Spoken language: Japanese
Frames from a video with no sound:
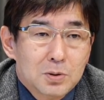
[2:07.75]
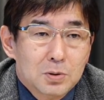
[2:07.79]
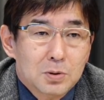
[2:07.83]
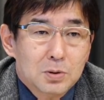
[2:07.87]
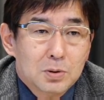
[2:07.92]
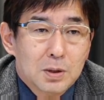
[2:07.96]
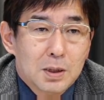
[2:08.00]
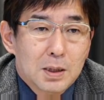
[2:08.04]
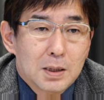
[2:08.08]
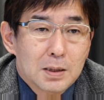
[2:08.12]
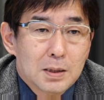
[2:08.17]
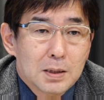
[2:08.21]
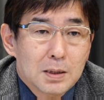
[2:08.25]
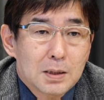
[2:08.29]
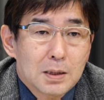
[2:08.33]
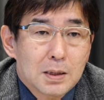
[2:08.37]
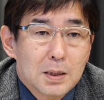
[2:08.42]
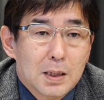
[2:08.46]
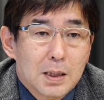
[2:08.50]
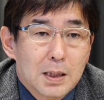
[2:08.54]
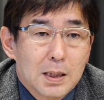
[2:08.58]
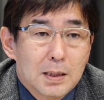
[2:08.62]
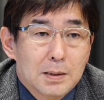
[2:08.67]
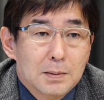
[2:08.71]
ちょっとね
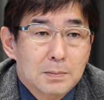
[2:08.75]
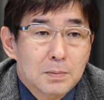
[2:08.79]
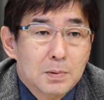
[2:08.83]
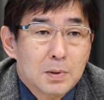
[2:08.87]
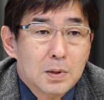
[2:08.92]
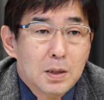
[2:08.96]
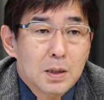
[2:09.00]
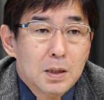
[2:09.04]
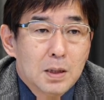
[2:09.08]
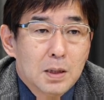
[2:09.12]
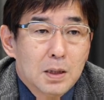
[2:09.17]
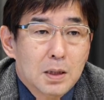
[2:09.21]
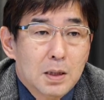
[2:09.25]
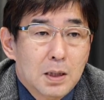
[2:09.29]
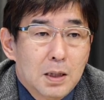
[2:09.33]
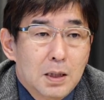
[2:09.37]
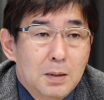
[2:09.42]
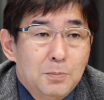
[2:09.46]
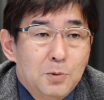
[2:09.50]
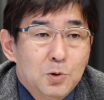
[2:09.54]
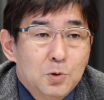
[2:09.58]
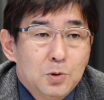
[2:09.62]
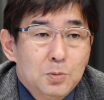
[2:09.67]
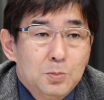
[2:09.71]
はい
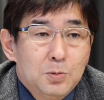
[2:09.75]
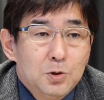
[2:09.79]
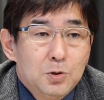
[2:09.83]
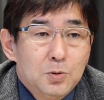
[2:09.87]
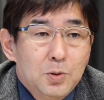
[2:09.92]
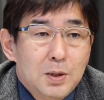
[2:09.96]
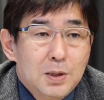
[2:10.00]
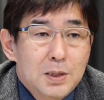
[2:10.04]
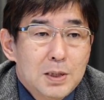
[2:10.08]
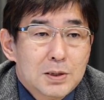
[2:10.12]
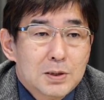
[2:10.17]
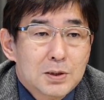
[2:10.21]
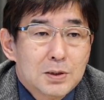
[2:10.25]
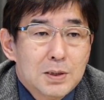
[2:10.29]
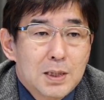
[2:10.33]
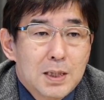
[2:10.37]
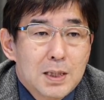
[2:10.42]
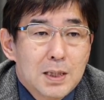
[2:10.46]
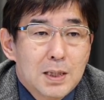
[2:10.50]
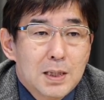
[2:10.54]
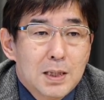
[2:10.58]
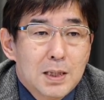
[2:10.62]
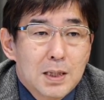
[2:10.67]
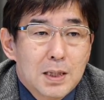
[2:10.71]
もともとはです
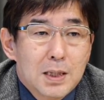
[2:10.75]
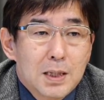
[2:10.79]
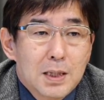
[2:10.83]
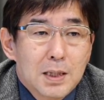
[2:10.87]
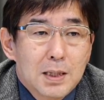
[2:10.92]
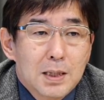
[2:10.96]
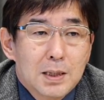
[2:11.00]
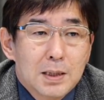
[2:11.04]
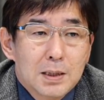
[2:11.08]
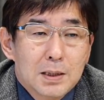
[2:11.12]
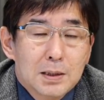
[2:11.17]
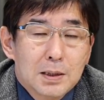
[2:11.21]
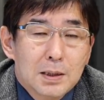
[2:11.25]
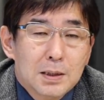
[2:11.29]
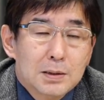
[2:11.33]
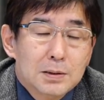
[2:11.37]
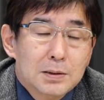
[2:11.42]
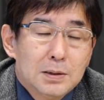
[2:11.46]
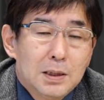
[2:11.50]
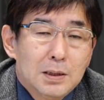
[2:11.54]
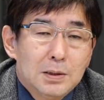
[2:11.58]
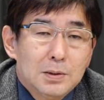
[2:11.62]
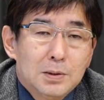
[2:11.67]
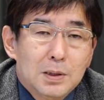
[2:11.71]
ね、
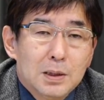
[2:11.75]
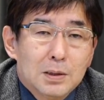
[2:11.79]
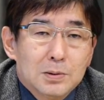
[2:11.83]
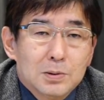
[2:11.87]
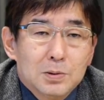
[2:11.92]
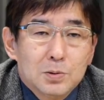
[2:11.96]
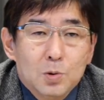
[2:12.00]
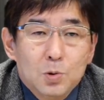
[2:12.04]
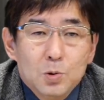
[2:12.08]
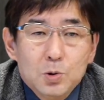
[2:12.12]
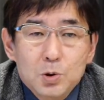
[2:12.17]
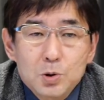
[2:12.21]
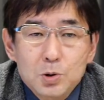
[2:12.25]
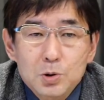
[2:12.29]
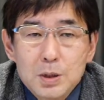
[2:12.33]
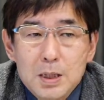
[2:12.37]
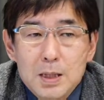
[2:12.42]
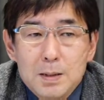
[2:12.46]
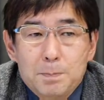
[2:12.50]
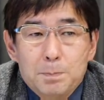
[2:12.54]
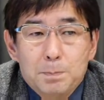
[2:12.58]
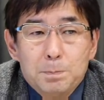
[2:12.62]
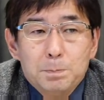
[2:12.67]
えー、1950年